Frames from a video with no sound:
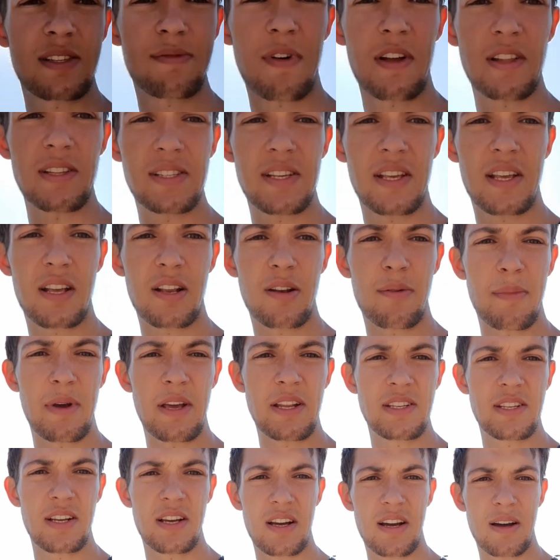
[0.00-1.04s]
20
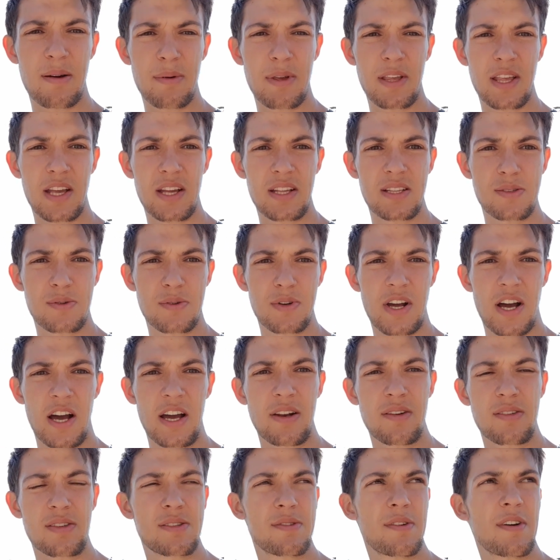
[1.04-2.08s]
Kilometer habe ich jetzt oder
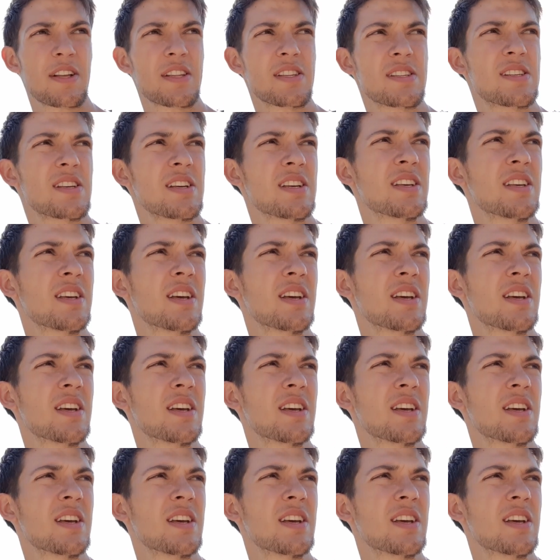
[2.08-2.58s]
21.